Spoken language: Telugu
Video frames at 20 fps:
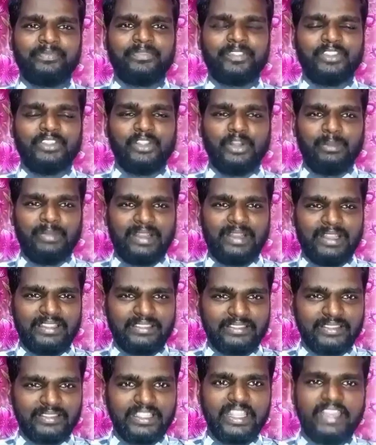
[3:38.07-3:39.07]
దేవుడు
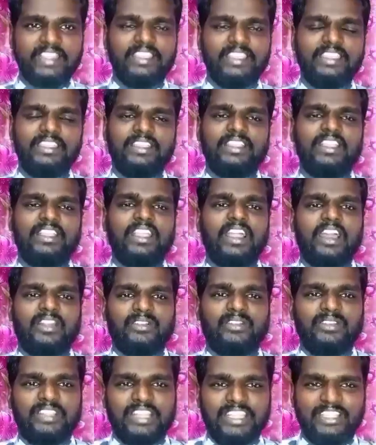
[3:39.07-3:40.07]
మనందరికీ
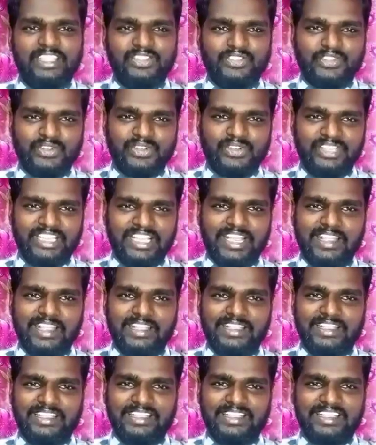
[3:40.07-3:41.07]
అనుగ్రహించను
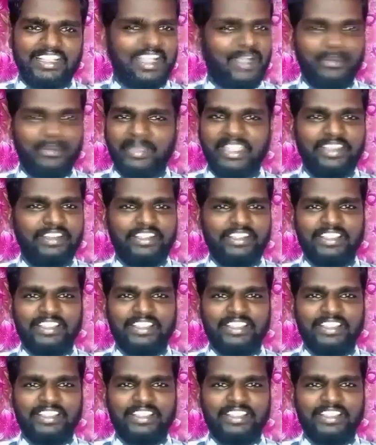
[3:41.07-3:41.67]
గాక ఆమె